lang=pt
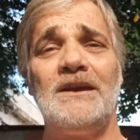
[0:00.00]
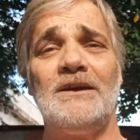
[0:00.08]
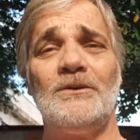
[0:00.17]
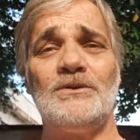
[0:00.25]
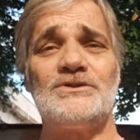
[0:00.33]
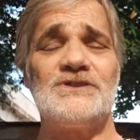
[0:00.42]

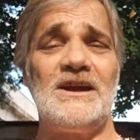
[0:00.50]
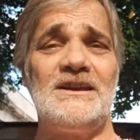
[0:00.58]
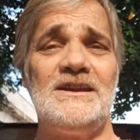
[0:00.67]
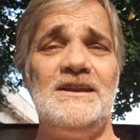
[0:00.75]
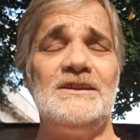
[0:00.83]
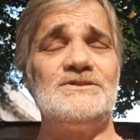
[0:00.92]
eu
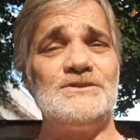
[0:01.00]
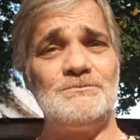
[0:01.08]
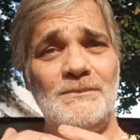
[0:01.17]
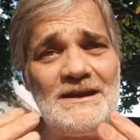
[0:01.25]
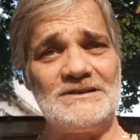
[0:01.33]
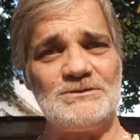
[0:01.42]
gostaria de
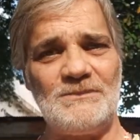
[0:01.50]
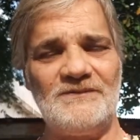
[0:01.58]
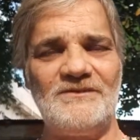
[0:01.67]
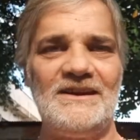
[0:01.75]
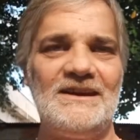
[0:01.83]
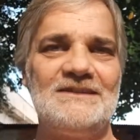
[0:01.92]
mais uma
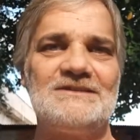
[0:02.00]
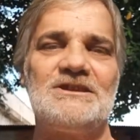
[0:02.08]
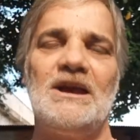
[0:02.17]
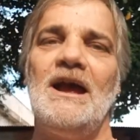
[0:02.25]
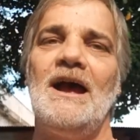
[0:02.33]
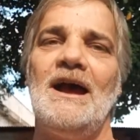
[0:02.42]
vez
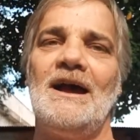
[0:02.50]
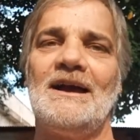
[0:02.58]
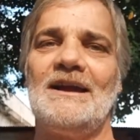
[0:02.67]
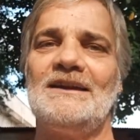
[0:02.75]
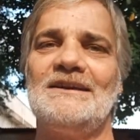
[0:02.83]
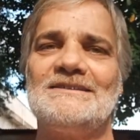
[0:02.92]

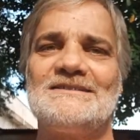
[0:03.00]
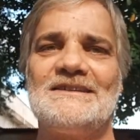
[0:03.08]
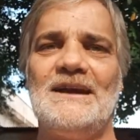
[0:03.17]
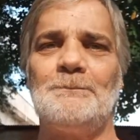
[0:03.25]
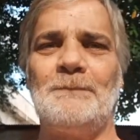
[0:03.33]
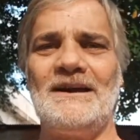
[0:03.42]

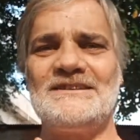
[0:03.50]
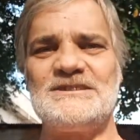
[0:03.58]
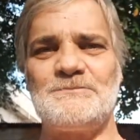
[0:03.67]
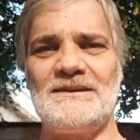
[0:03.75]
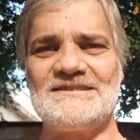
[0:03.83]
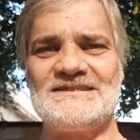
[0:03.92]
agradecer a
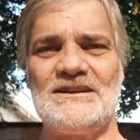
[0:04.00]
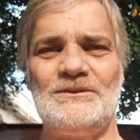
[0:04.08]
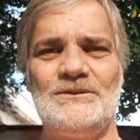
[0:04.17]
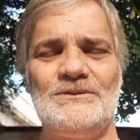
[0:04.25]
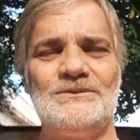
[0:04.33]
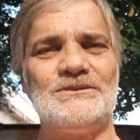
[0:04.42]

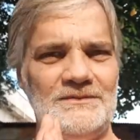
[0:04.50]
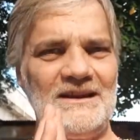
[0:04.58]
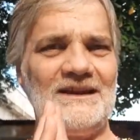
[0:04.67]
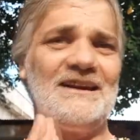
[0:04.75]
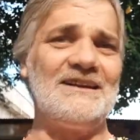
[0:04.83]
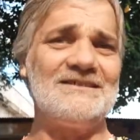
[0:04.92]
participação da
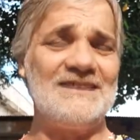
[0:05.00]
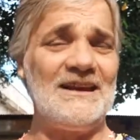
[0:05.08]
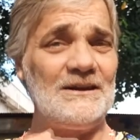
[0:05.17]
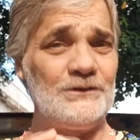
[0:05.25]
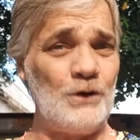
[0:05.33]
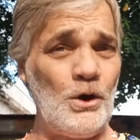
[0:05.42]

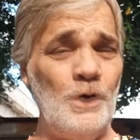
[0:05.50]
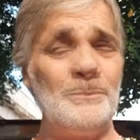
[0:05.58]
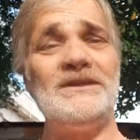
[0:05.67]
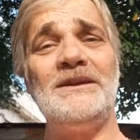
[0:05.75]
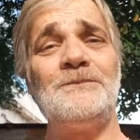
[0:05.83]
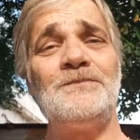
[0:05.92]
Graziella
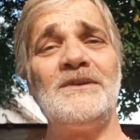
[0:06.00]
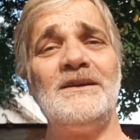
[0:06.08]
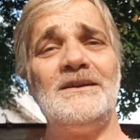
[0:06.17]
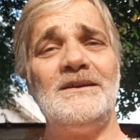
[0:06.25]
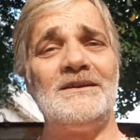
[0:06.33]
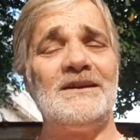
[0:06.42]
Domini,
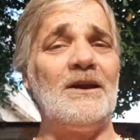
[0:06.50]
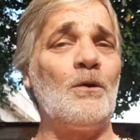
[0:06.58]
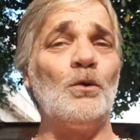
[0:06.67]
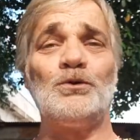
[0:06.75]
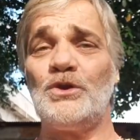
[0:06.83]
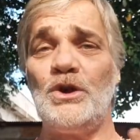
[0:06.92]
que
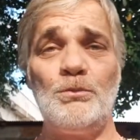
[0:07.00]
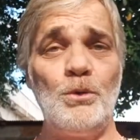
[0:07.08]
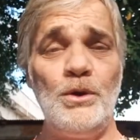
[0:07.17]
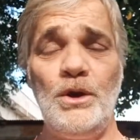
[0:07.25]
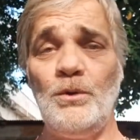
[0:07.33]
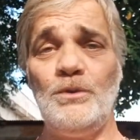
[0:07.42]

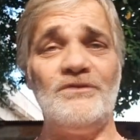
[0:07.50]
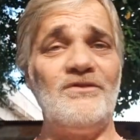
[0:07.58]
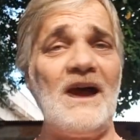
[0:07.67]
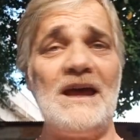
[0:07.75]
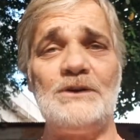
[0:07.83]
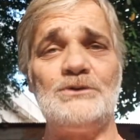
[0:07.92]
contribuiu em
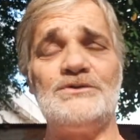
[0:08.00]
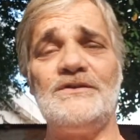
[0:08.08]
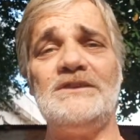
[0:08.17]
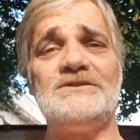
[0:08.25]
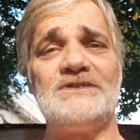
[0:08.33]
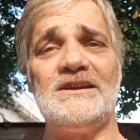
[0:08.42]
vários
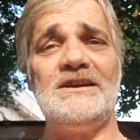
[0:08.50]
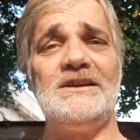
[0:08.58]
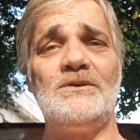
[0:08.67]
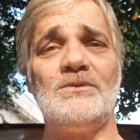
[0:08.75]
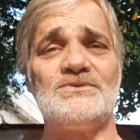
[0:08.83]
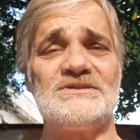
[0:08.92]
vídeos aí
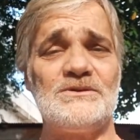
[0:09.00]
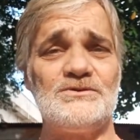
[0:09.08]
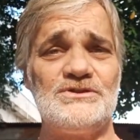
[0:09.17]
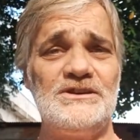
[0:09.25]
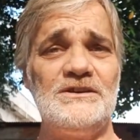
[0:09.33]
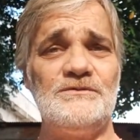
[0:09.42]
com
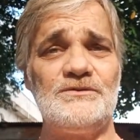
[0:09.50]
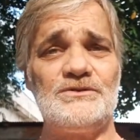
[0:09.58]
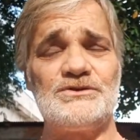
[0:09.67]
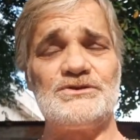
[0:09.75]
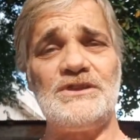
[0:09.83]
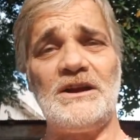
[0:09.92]
seus
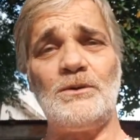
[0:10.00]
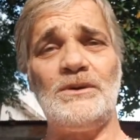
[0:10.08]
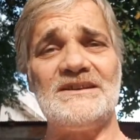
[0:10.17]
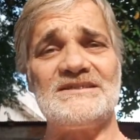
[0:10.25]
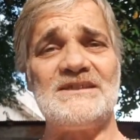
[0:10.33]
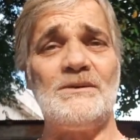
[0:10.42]
livros da
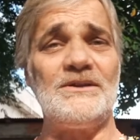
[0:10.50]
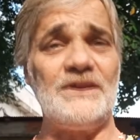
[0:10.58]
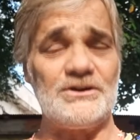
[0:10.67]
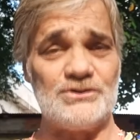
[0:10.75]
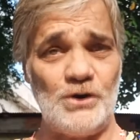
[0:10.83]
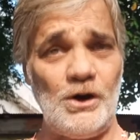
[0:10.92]
coleção
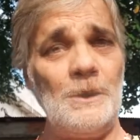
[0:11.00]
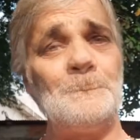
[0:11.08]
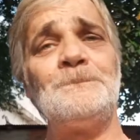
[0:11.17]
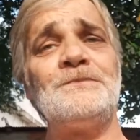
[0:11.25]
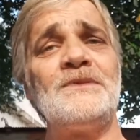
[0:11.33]
Adajó.